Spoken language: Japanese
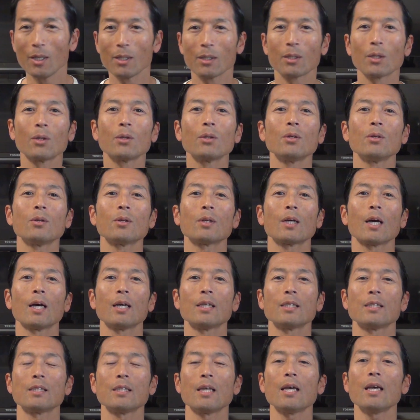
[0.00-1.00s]
という
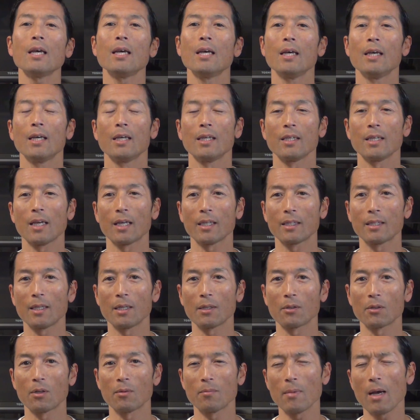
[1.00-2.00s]
感じでやっ
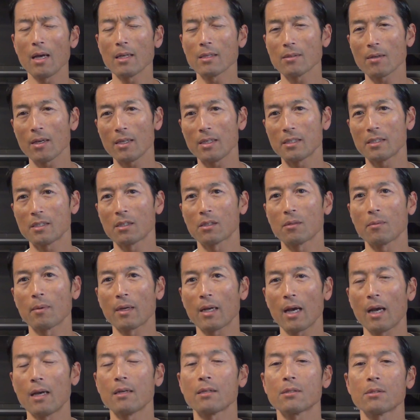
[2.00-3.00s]
ていくので、まずは1セット目
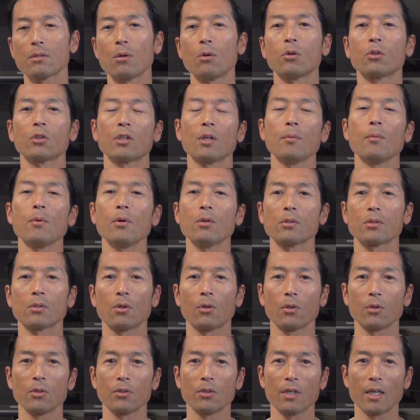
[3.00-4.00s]
回数多くても、
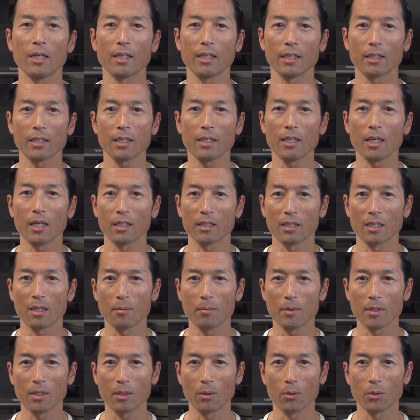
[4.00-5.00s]
そういうやり方でやって
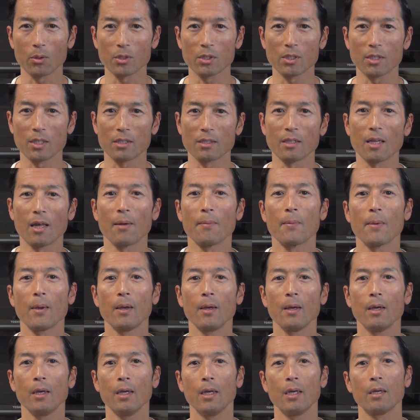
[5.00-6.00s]
みてほしいですね。
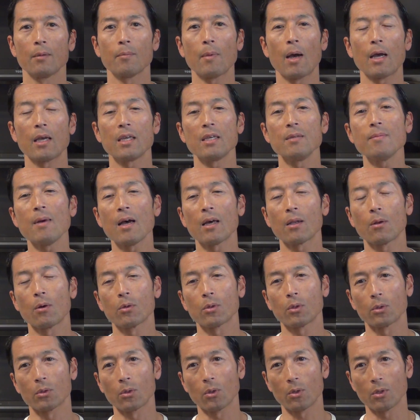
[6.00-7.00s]
まあ今の
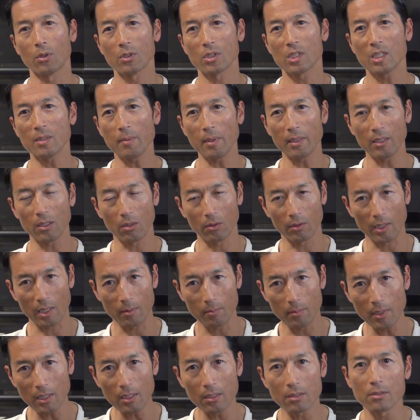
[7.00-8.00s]
こと、すべてを
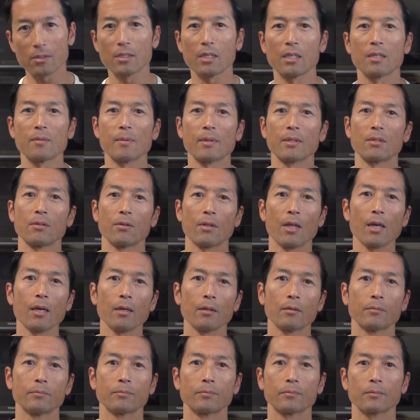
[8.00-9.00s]
ね、ミックスでいきますよね。